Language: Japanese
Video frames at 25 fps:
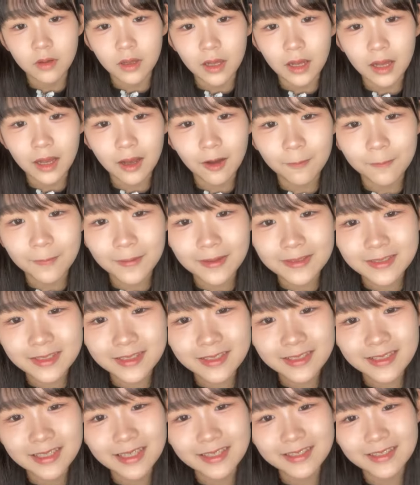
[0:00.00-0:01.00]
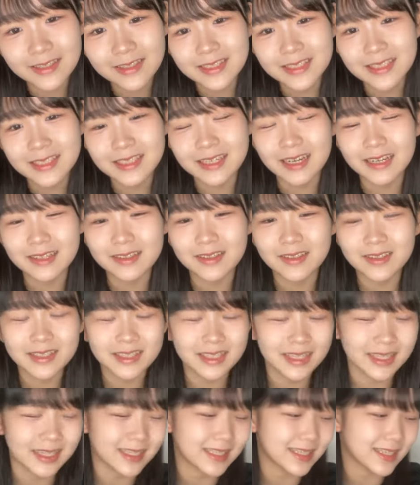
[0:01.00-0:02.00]
あおぱんちゅうさぎとちいかどっ
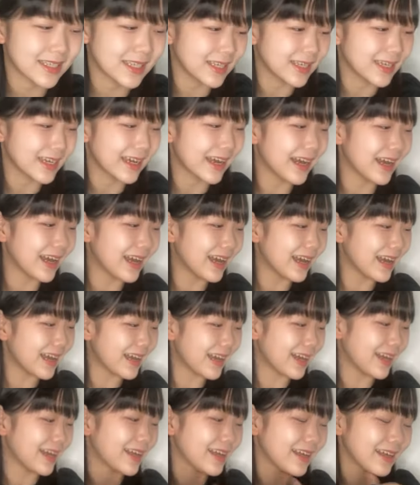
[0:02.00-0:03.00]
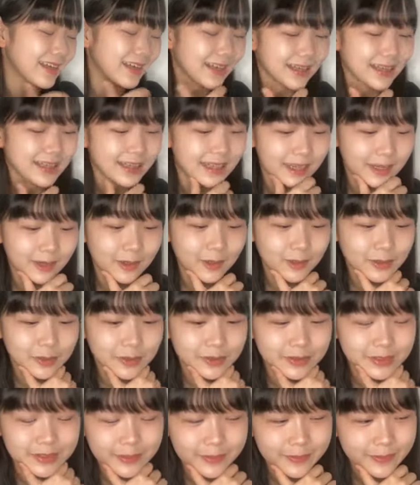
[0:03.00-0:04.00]
ちが好きは結構
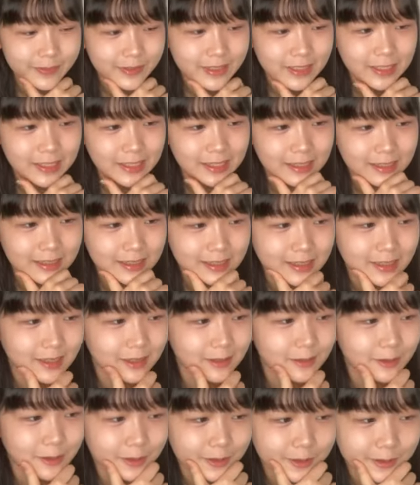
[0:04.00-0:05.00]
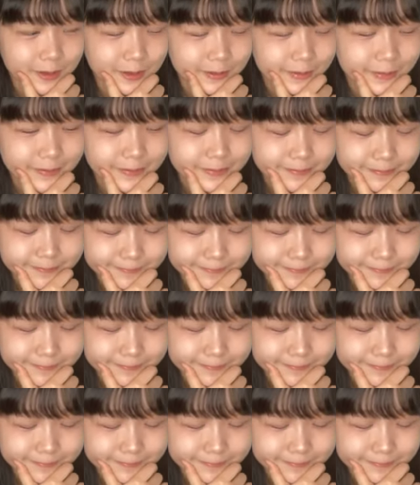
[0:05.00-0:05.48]
どっちも好きなんだけど